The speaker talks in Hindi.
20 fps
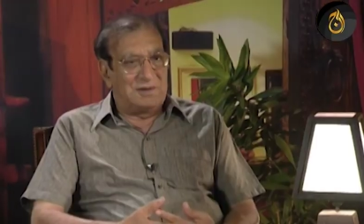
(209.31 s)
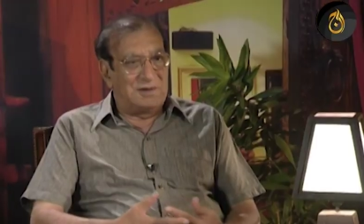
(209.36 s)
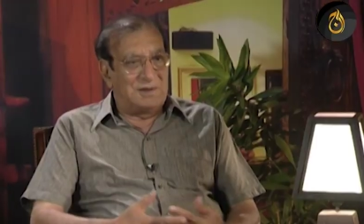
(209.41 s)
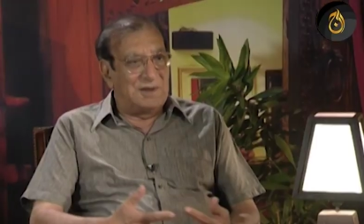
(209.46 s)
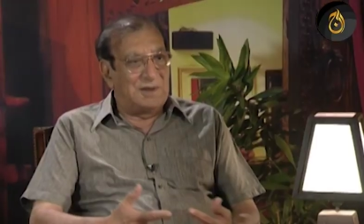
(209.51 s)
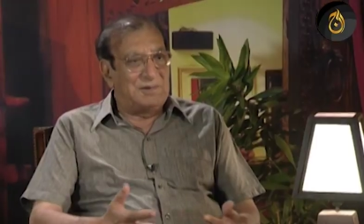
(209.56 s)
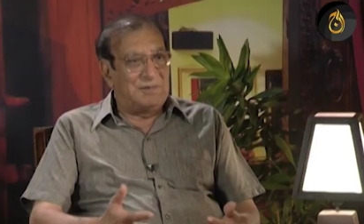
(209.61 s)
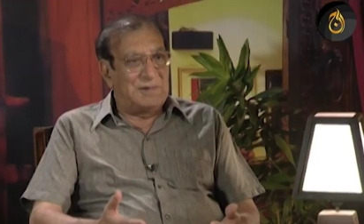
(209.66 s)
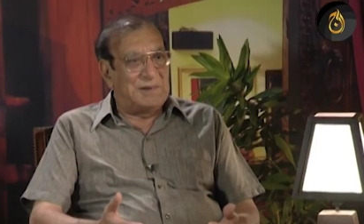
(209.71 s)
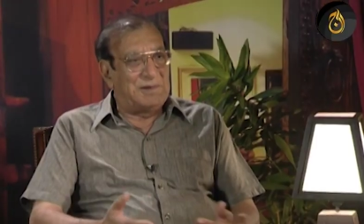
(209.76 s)

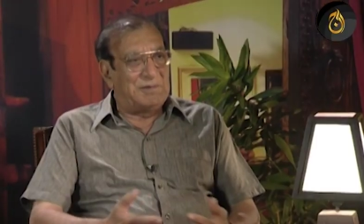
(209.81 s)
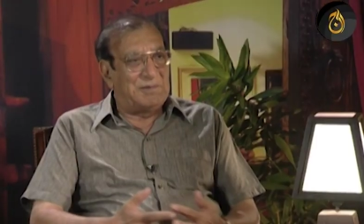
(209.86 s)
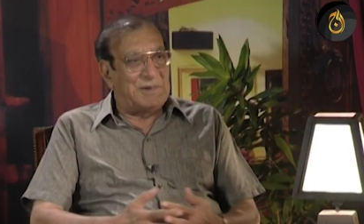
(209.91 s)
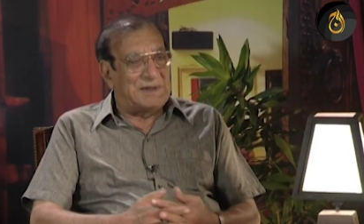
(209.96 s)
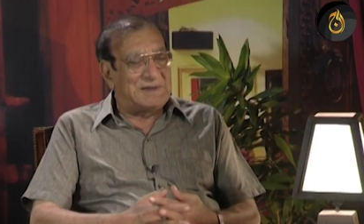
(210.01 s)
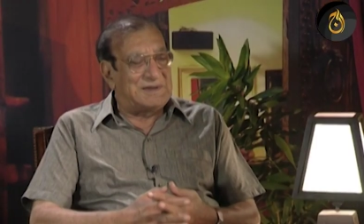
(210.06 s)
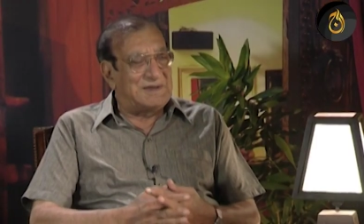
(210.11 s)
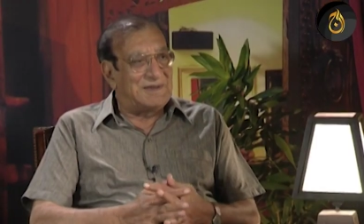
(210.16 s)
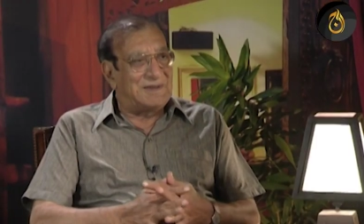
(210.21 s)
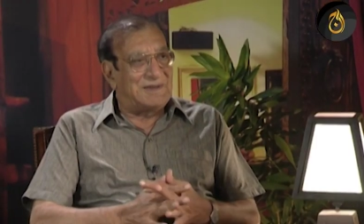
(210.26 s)
यही मैंने
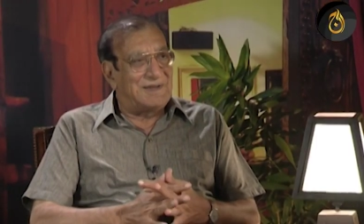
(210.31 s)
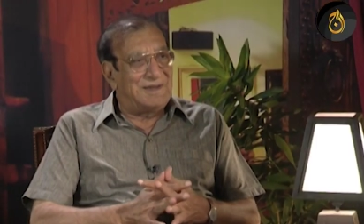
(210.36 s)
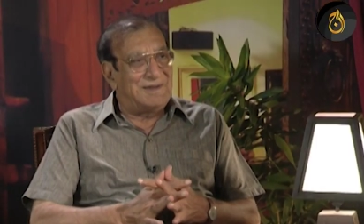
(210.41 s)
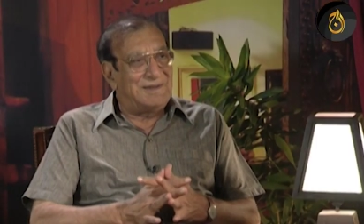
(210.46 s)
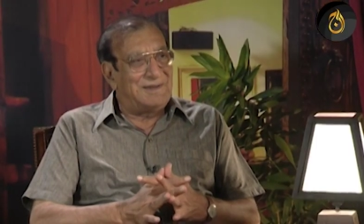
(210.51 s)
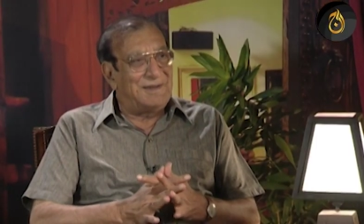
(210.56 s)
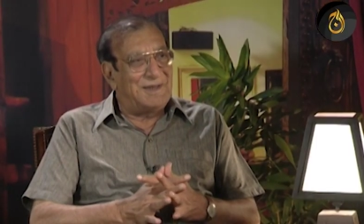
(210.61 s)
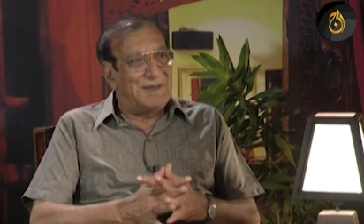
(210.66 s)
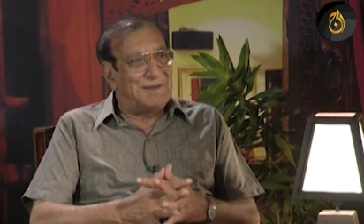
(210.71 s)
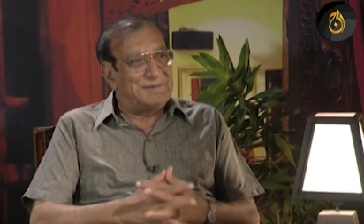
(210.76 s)
बातें कर
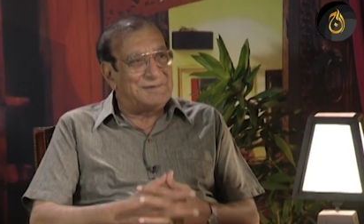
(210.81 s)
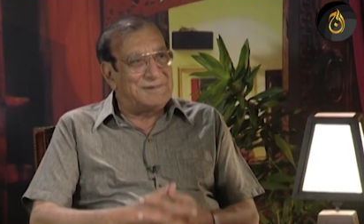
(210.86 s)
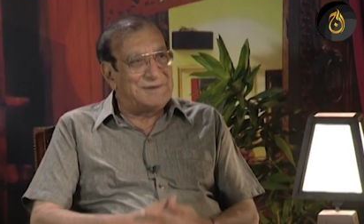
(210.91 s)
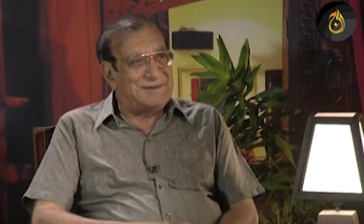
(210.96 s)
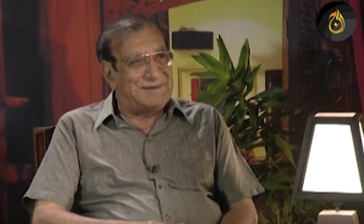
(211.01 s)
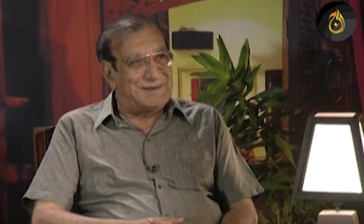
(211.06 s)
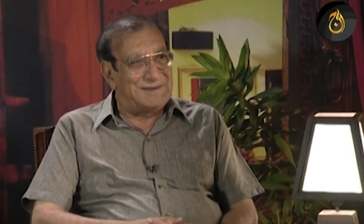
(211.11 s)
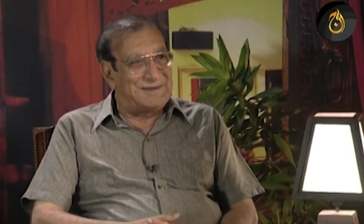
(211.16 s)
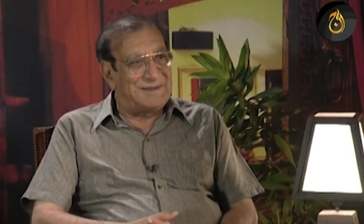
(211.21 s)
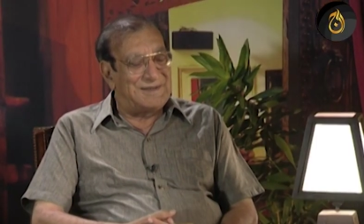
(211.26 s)
ली आपसे
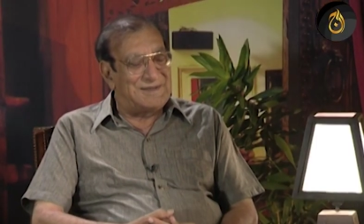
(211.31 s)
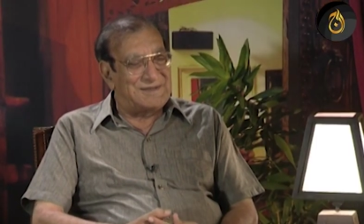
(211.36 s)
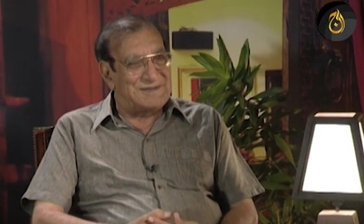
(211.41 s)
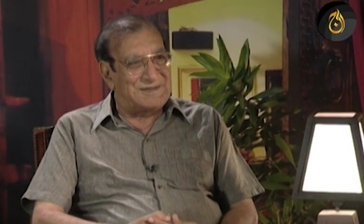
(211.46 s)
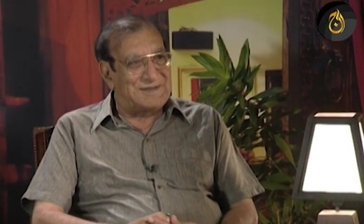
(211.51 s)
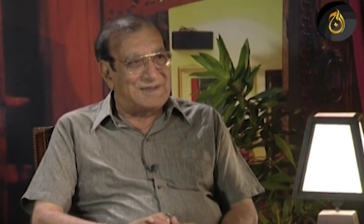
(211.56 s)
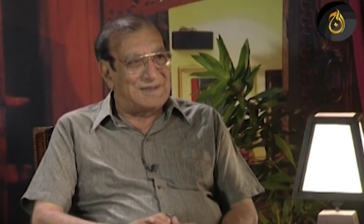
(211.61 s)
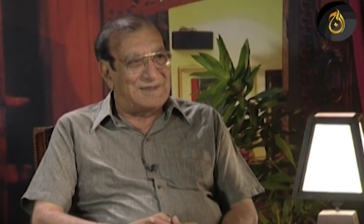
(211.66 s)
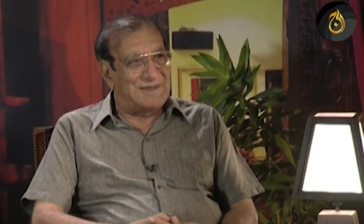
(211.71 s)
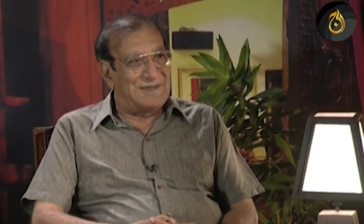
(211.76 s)
जितना
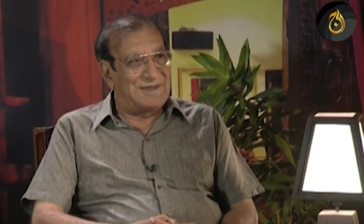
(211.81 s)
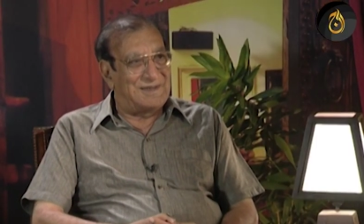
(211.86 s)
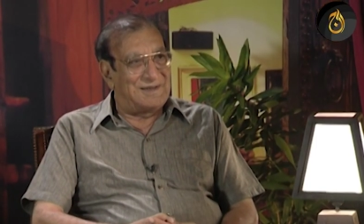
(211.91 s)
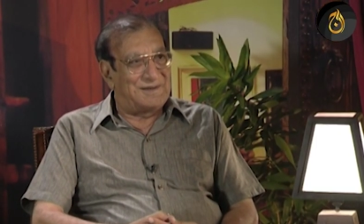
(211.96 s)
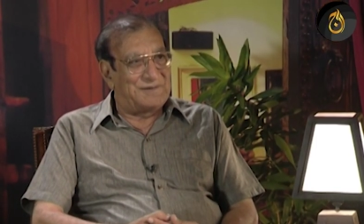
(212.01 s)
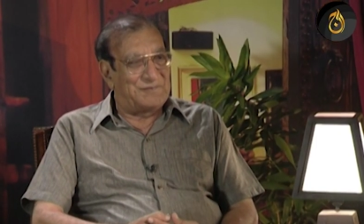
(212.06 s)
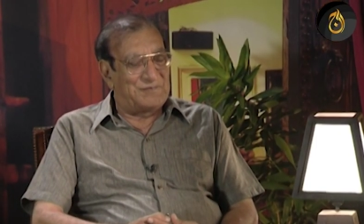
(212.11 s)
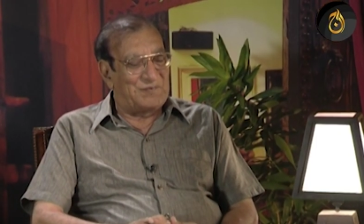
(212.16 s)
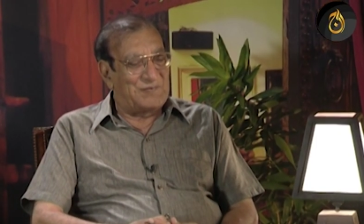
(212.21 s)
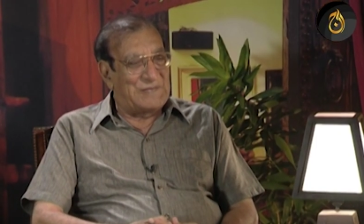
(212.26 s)
इसका
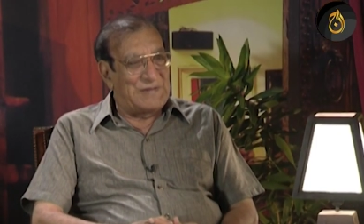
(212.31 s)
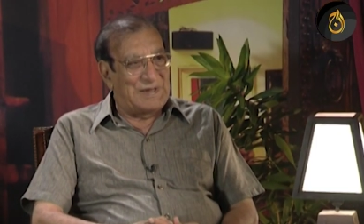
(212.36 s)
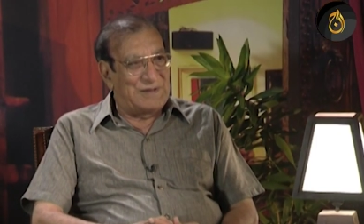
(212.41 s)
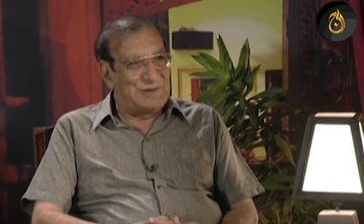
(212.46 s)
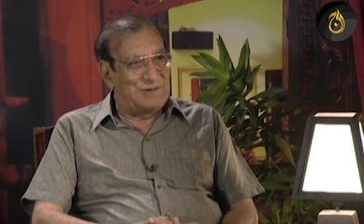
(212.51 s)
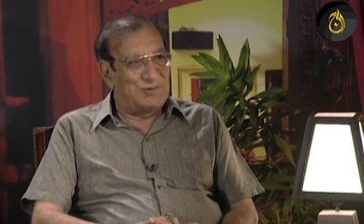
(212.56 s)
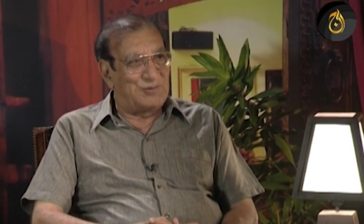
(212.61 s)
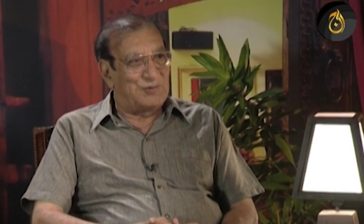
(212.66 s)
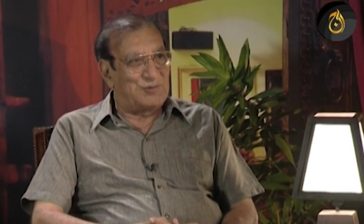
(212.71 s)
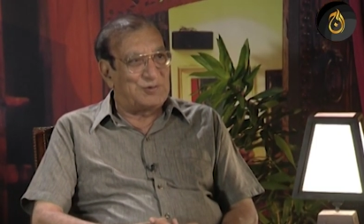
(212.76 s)

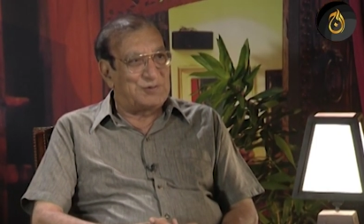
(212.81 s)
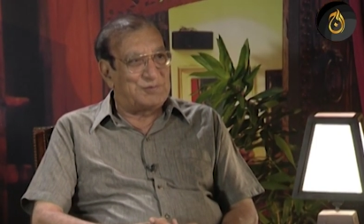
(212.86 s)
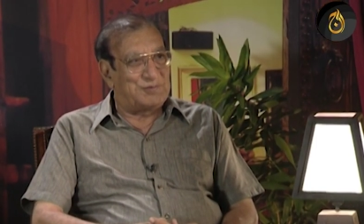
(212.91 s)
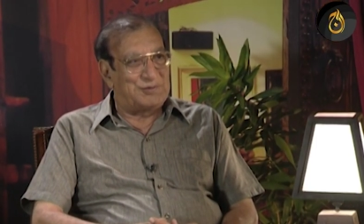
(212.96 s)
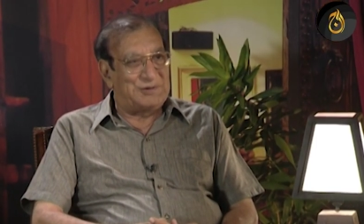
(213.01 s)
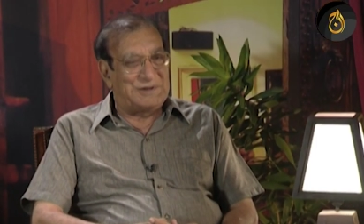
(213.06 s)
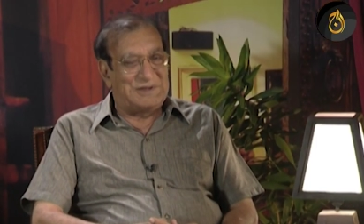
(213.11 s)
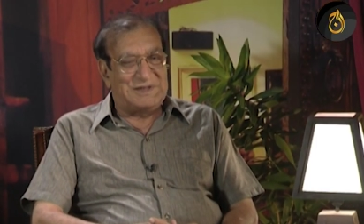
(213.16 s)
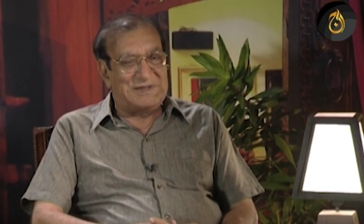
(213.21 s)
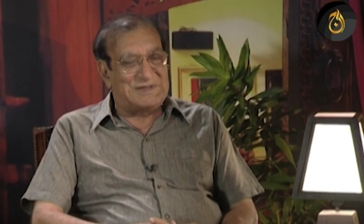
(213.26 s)
जो कुछ
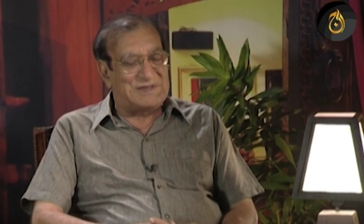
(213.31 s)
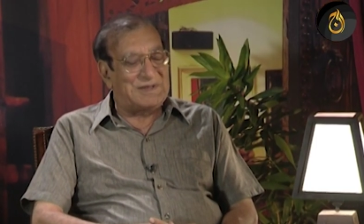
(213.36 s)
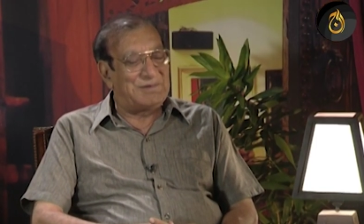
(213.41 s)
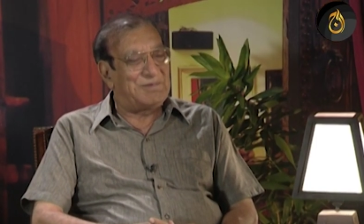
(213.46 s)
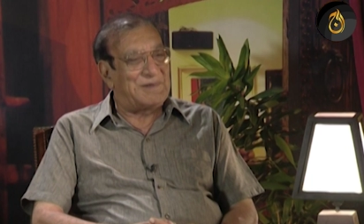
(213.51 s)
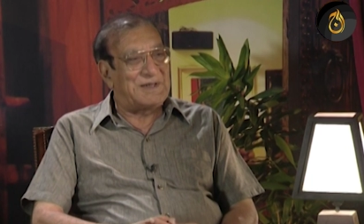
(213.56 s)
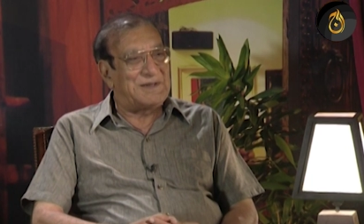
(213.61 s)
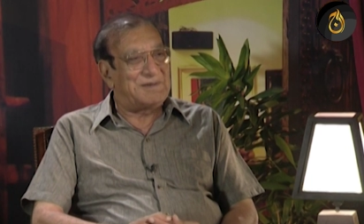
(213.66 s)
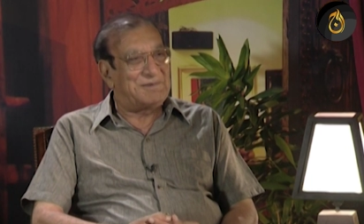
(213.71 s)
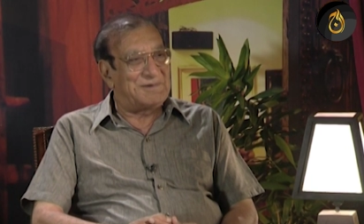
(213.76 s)
मुझे इसके
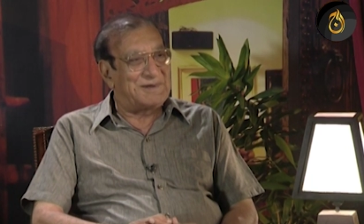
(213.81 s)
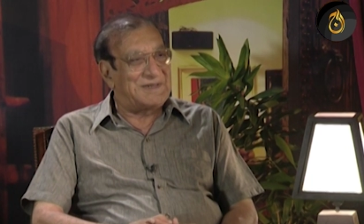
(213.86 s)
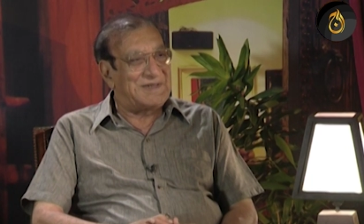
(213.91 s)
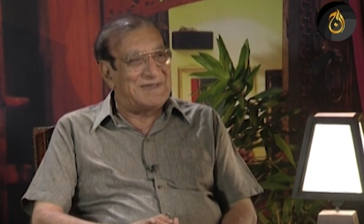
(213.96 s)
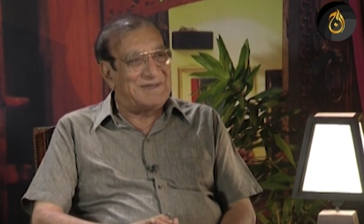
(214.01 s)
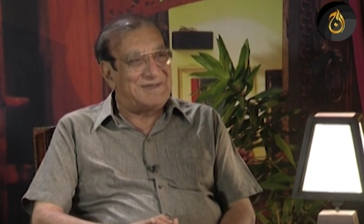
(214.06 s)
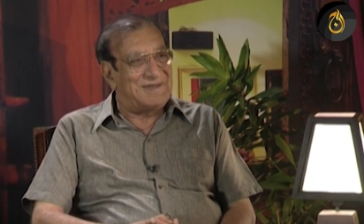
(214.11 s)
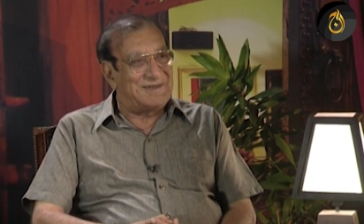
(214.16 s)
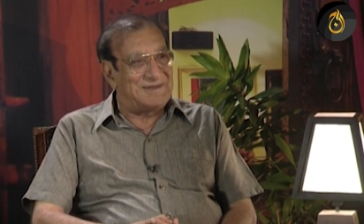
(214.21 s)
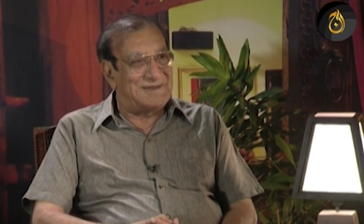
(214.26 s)
बारे में
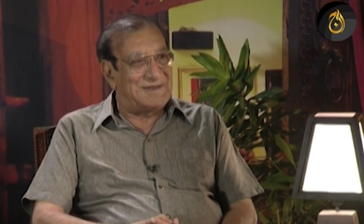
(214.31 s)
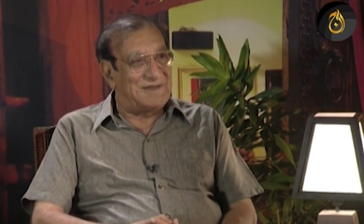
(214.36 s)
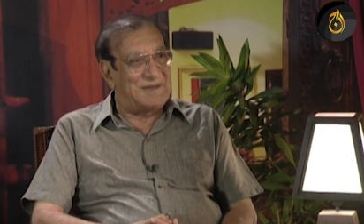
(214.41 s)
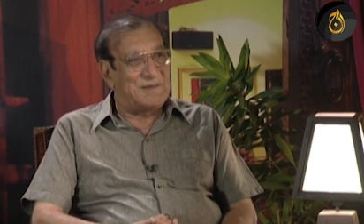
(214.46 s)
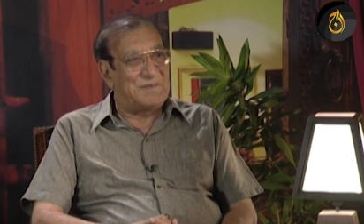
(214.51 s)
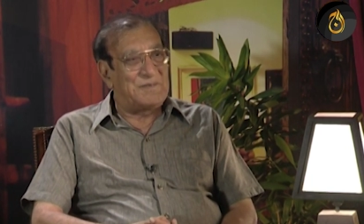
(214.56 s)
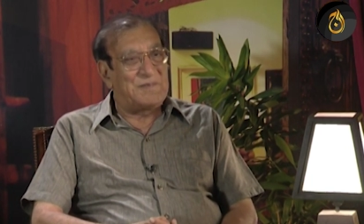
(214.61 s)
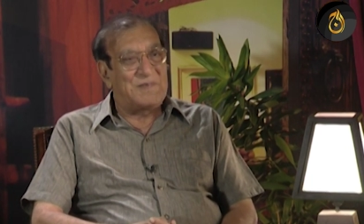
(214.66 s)
कहना था